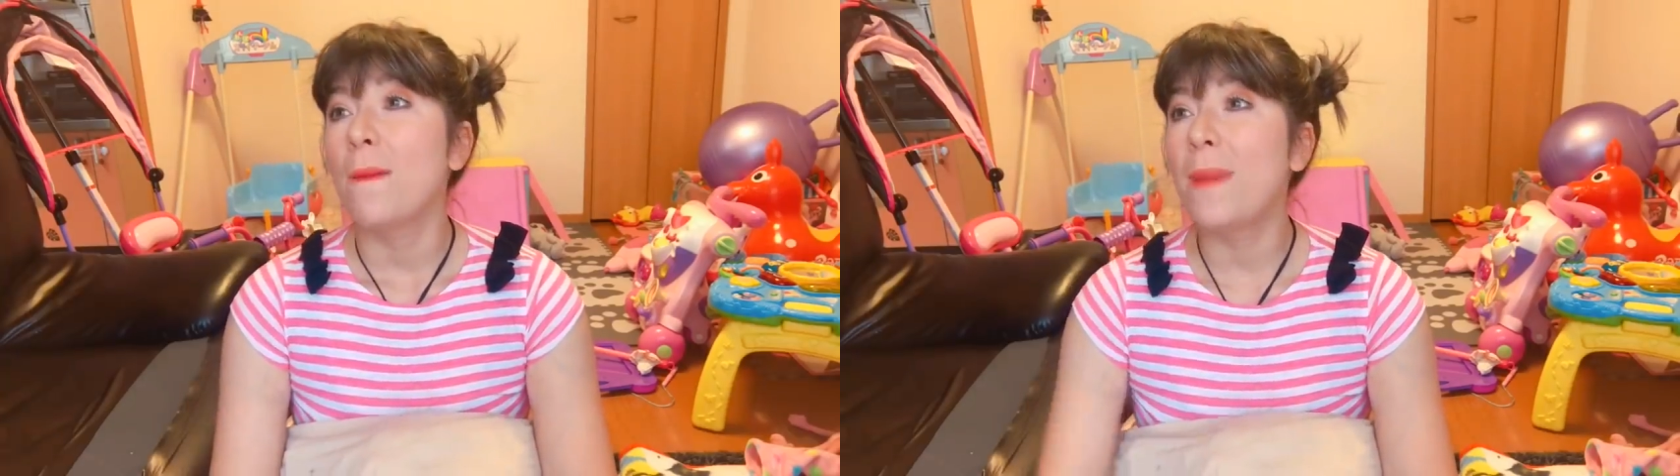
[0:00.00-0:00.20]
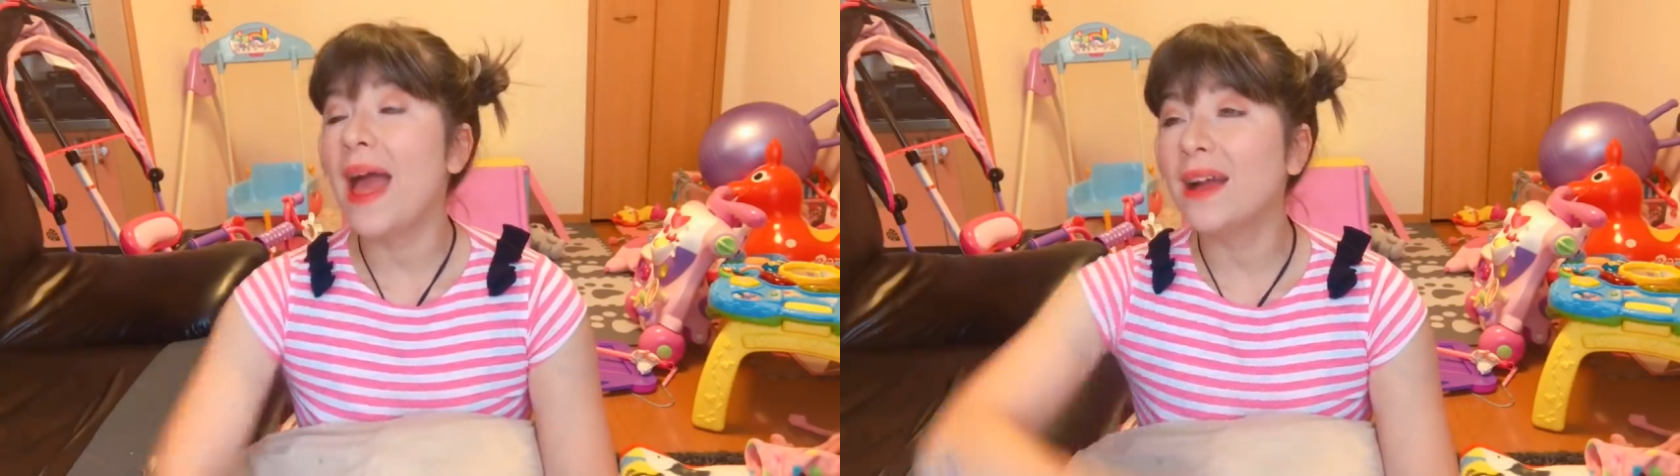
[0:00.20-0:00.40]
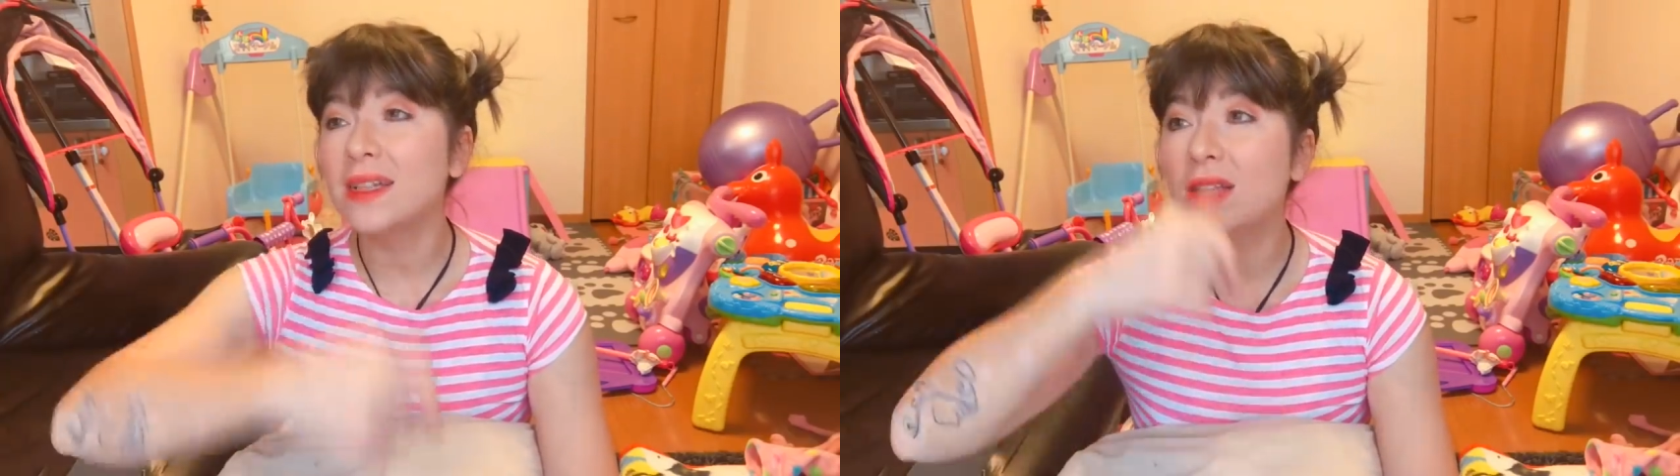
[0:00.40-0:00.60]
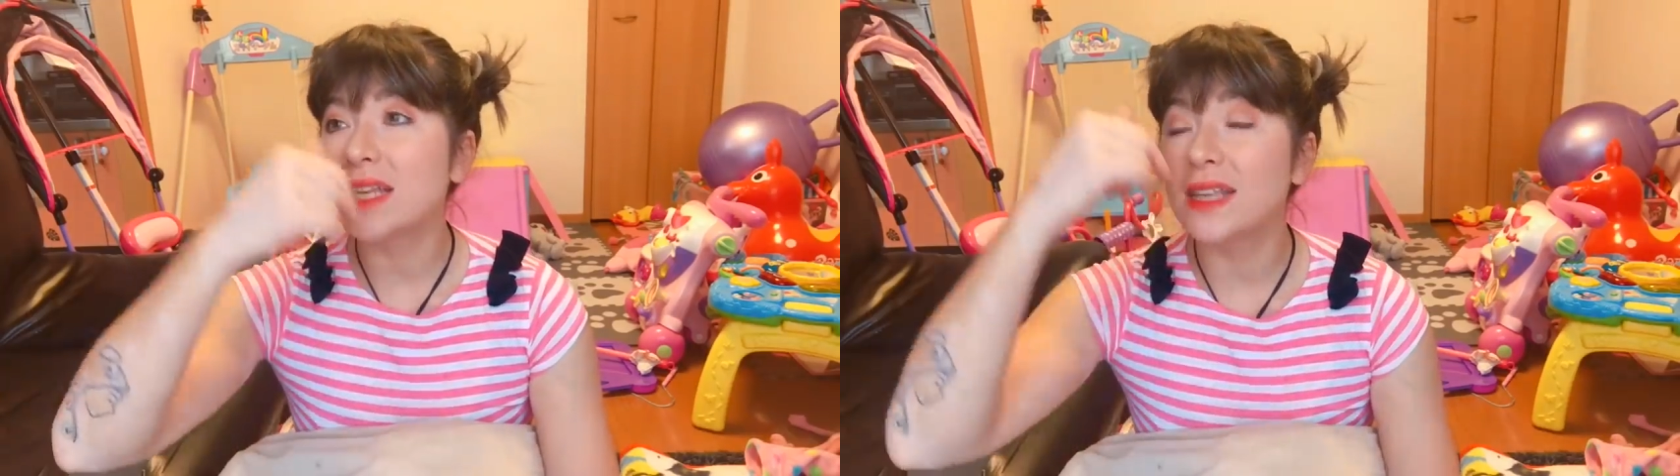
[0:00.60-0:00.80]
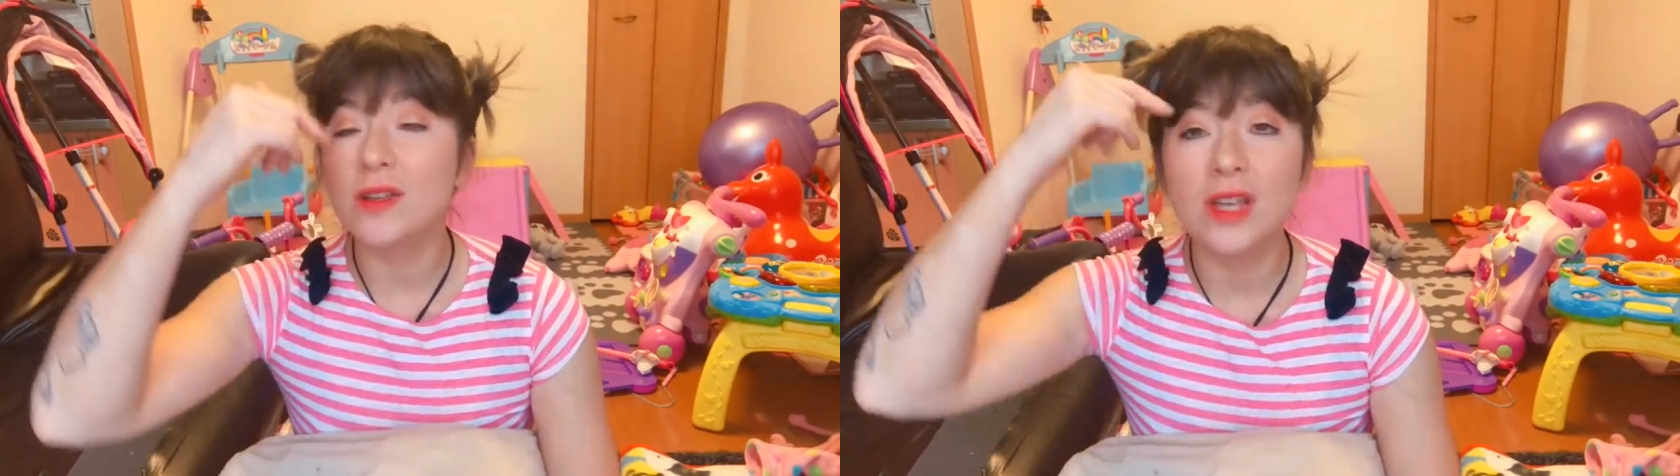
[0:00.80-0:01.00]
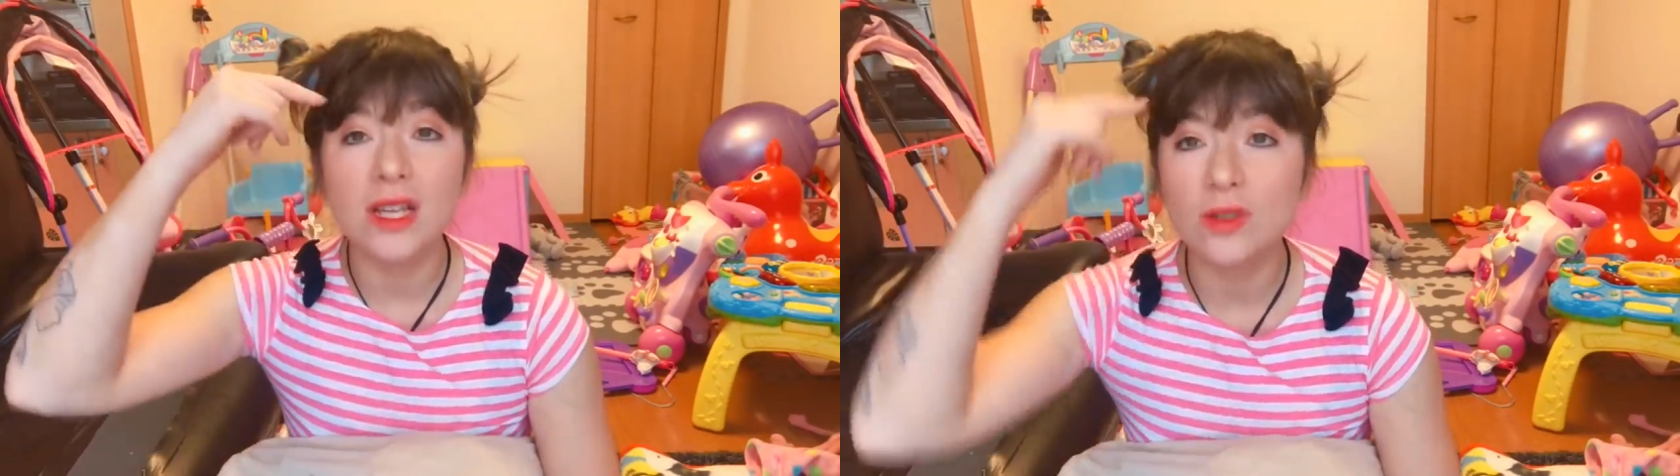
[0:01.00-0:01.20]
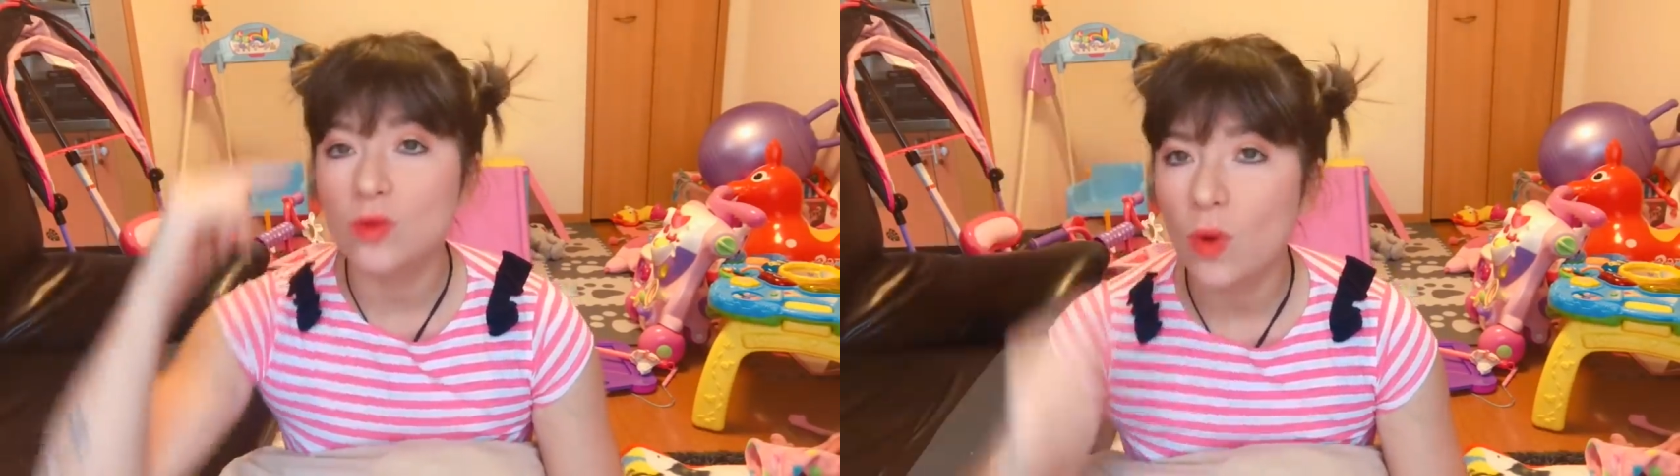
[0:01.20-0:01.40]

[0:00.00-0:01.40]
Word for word: Pega desenho que eles não